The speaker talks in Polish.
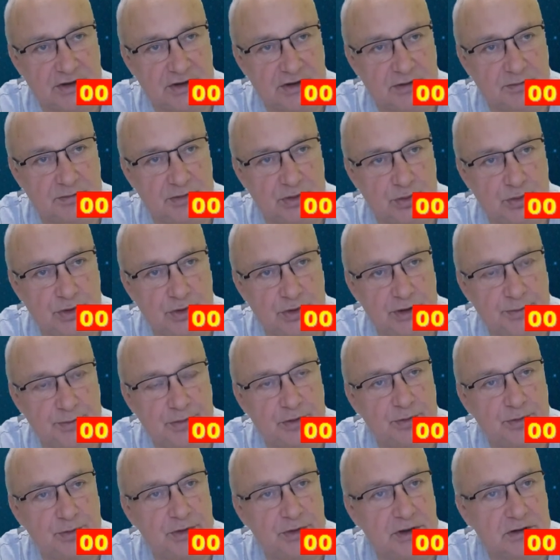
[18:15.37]
był
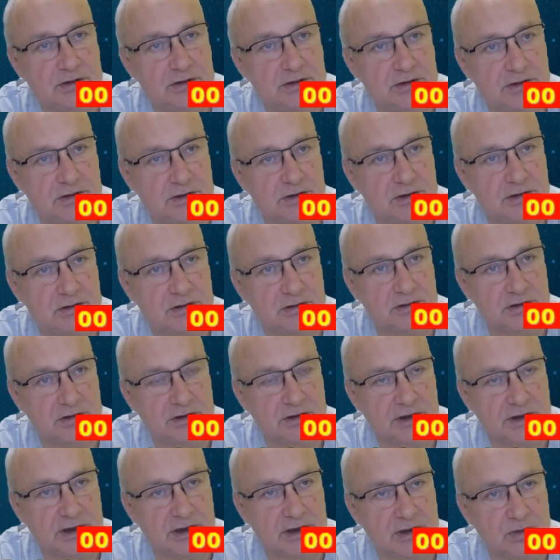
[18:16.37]
niepomiaści, który
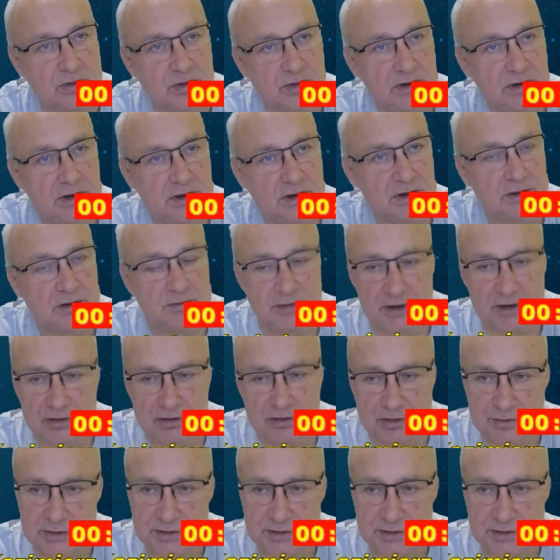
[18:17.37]
grał białymi.